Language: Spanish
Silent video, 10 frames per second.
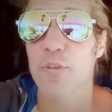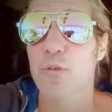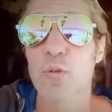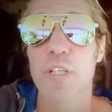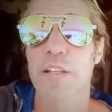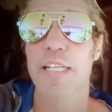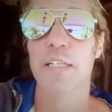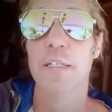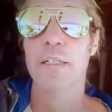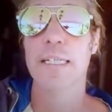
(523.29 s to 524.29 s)
absurda
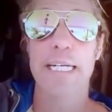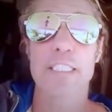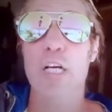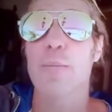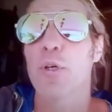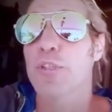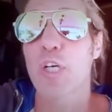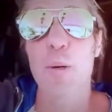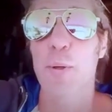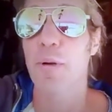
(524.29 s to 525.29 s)
de es que como no
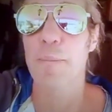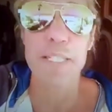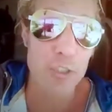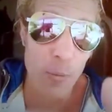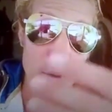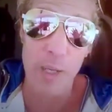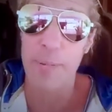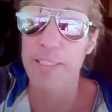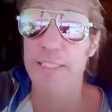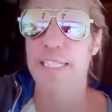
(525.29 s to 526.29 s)
tengo problemas no voy a
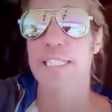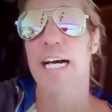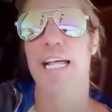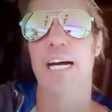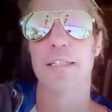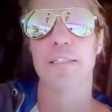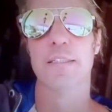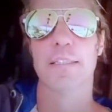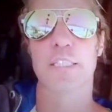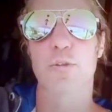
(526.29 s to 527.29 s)
aprender nada.
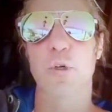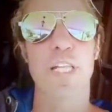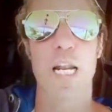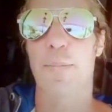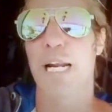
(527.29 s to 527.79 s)
Estoy de la